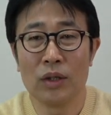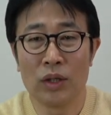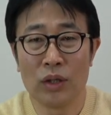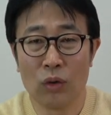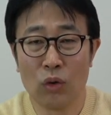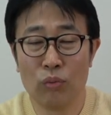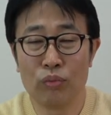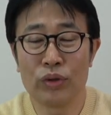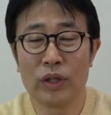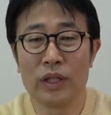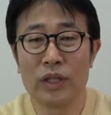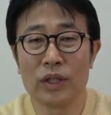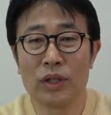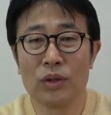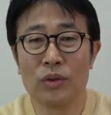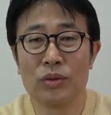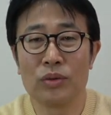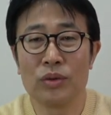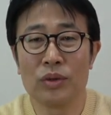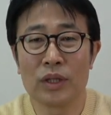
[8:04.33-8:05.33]
오픈하는
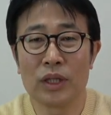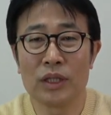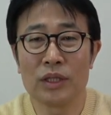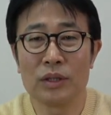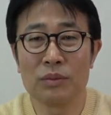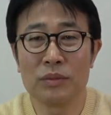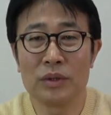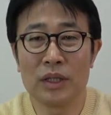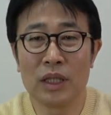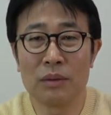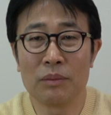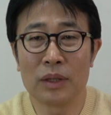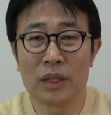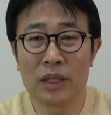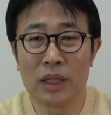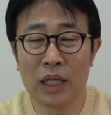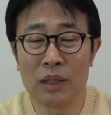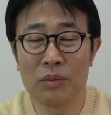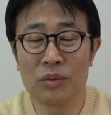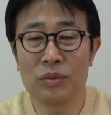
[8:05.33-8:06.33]
경우도 있겠습니다만
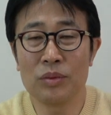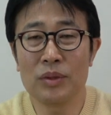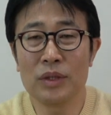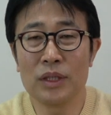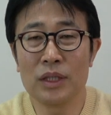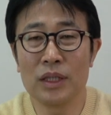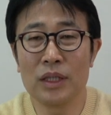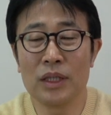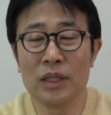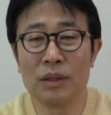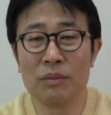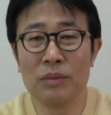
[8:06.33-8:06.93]
대부분이